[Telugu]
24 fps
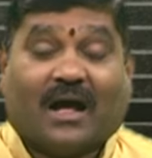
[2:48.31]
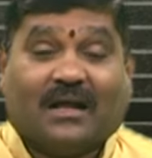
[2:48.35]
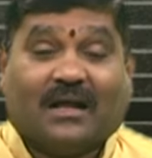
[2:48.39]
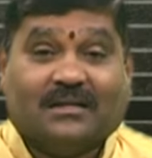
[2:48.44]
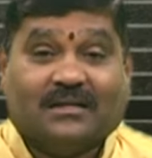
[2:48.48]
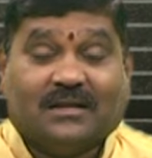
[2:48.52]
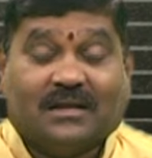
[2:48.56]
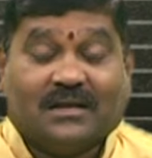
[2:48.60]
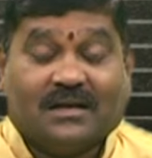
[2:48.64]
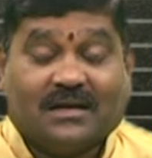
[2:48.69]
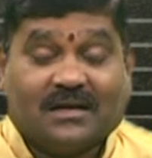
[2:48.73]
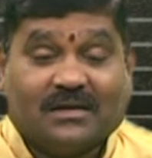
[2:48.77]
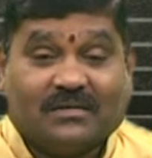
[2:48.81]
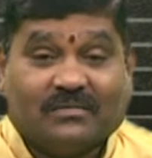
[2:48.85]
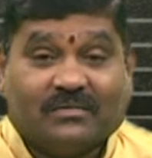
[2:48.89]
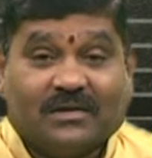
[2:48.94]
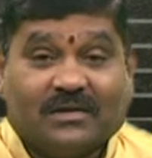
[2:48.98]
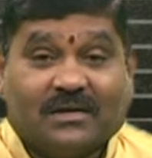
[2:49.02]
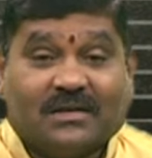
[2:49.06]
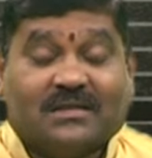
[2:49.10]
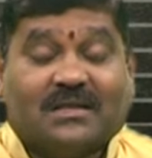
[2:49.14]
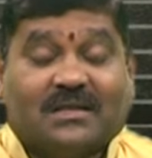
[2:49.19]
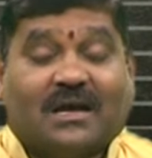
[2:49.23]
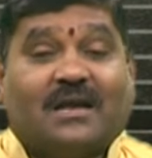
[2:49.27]

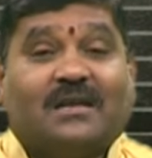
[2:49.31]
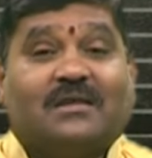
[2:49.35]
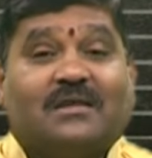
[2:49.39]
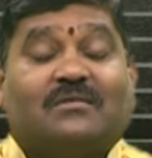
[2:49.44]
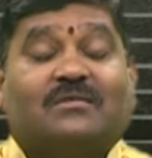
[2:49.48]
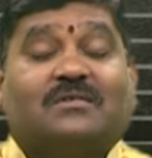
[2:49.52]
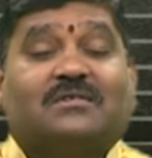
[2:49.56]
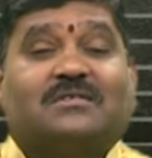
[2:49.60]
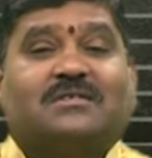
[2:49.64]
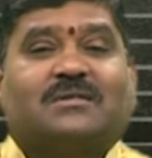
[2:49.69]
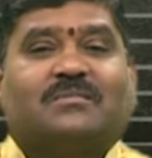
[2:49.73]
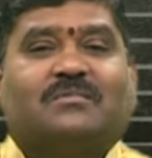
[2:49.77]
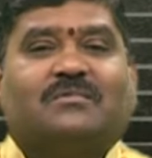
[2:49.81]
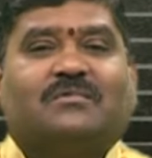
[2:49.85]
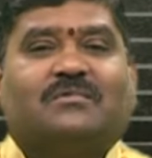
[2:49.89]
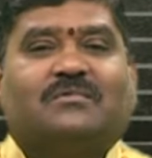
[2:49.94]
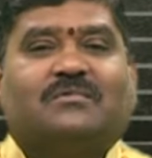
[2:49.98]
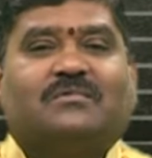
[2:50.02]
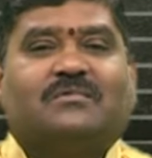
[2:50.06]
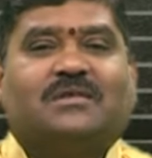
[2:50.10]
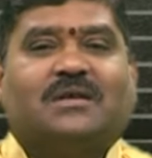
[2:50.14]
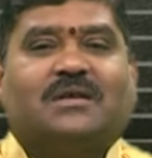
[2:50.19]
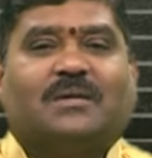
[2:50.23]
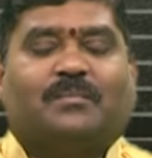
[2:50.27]
అందనటువంటి దానికోసము
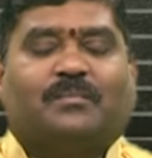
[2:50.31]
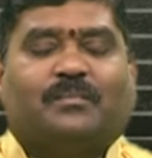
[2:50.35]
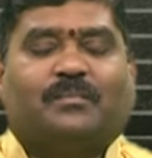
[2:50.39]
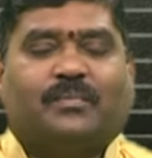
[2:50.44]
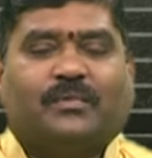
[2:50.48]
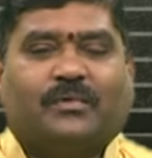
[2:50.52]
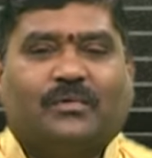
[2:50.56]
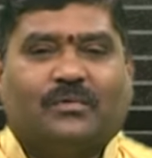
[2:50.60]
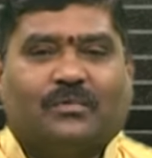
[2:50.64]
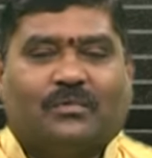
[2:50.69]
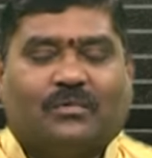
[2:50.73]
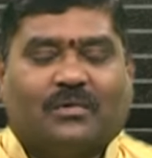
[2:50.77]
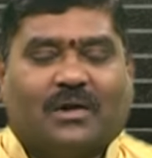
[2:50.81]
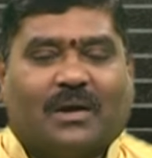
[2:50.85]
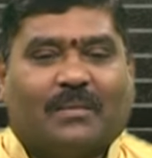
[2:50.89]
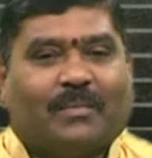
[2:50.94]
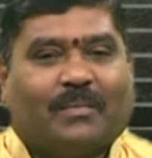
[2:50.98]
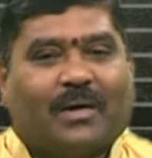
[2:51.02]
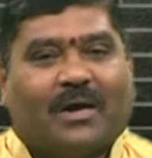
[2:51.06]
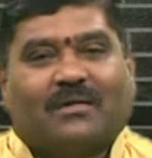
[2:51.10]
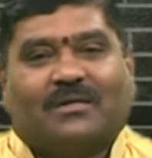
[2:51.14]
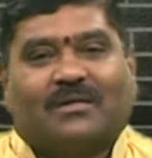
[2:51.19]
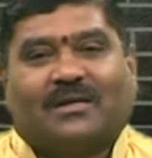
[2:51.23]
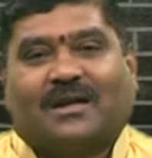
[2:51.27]
ఎప్పుడూ కూడా
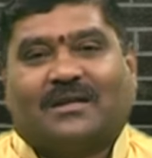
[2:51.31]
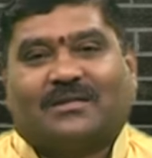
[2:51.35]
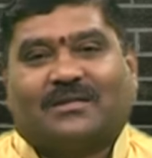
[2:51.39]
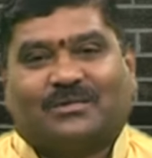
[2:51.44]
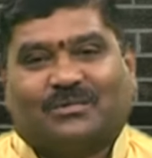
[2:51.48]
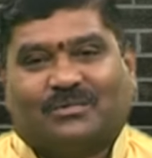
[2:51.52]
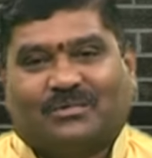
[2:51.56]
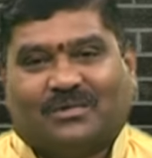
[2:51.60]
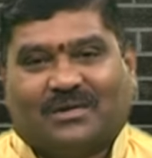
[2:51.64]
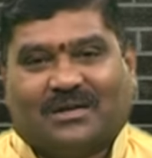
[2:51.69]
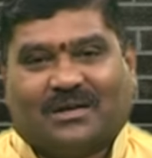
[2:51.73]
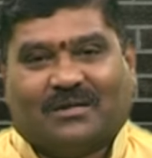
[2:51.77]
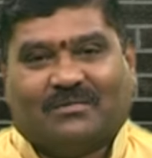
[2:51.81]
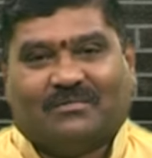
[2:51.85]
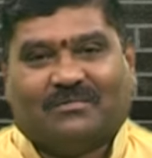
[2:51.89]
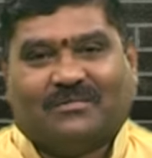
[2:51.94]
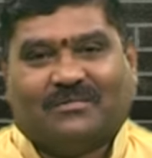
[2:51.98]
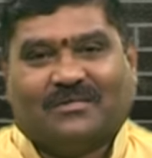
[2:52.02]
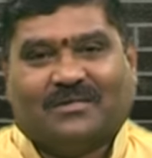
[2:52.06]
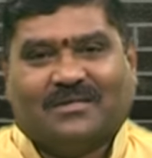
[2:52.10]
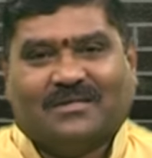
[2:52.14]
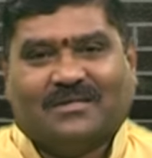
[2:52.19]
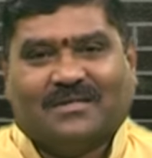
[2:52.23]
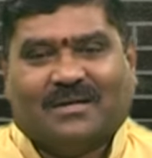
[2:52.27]
పాకులాడుతూ ఉంటావు
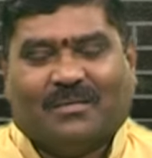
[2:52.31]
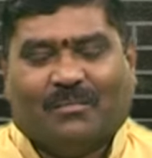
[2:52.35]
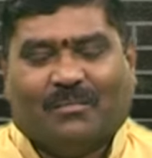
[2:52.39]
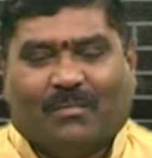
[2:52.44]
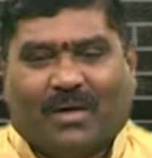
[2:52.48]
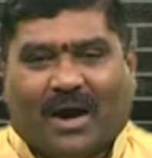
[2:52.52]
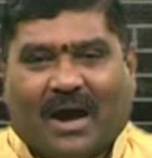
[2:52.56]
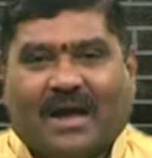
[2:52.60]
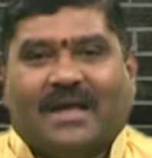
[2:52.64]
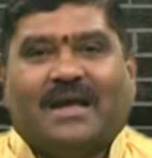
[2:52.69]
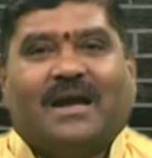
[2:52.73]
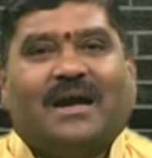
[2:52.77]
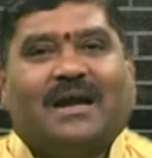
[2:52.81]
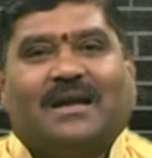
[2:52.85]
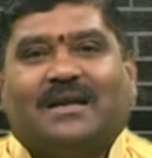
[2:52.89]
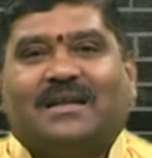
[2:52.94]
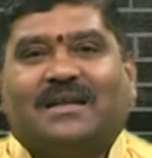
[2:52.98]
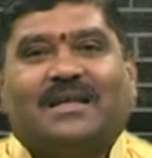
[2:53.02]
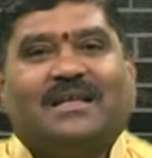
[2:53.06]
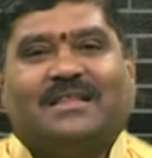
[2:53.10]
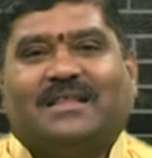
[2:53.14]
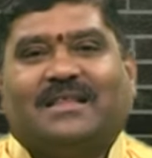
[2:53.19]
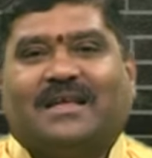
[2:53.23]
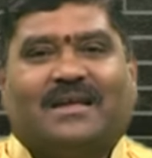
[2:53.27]
మాయ
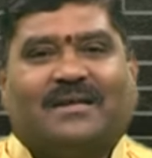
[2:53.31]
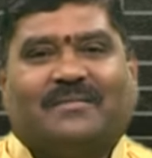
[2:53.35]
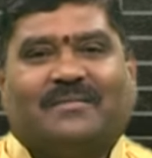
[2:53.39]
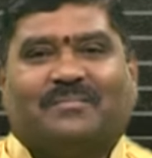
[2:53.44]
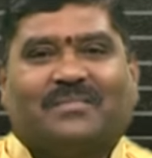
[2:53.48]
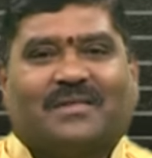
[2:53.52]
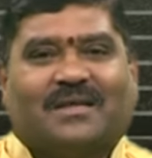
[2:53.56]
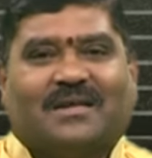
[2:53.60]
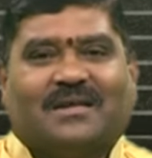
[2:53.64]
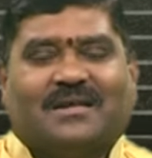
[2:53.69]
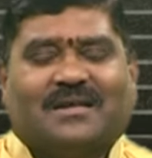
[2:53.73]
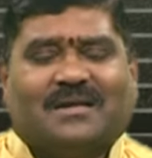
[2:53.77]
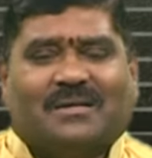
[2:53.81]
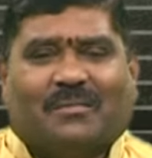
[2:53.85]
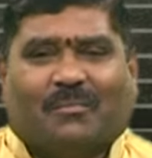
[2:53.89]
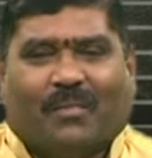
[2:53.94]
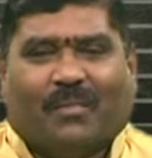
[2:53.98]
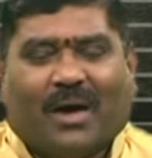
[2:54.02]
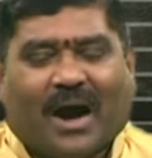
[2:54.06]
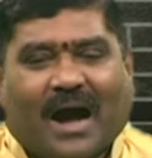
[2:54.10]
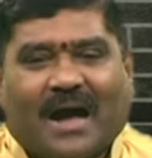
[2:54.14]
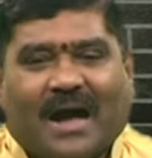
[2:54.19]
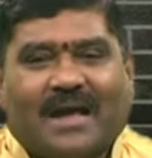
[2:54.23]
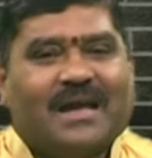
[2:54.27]
అంటే ఇదే
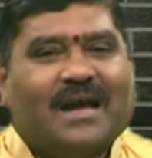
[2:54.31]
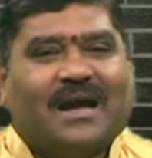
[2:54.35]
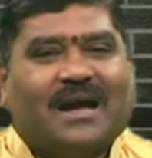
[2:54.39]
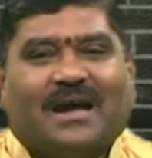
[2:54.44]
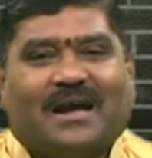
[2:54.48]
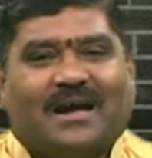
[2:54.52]
మాయ